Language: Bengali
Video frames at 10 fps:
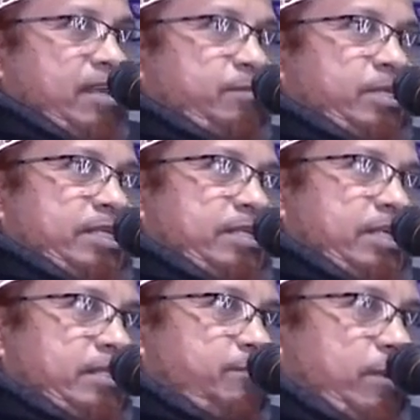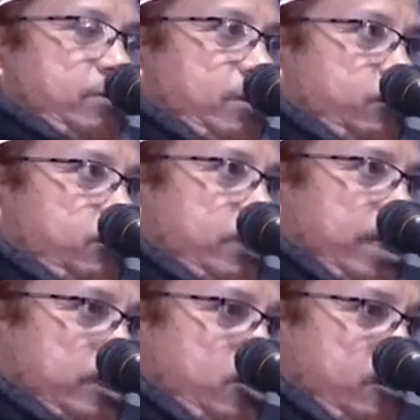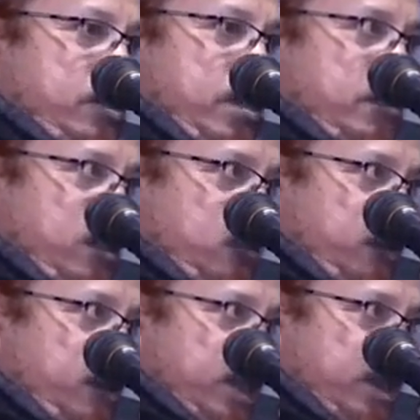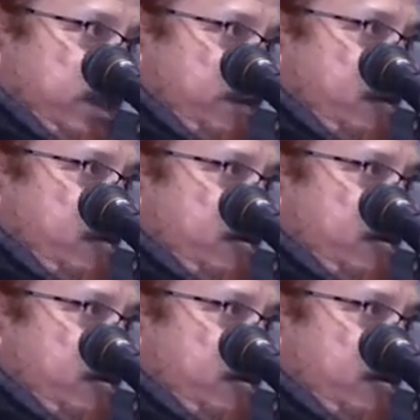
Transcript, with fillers: আপনাকে রাত বারোটা পর্যন্ত থাকতে হবে আমরা কোনো প্রেশার দেব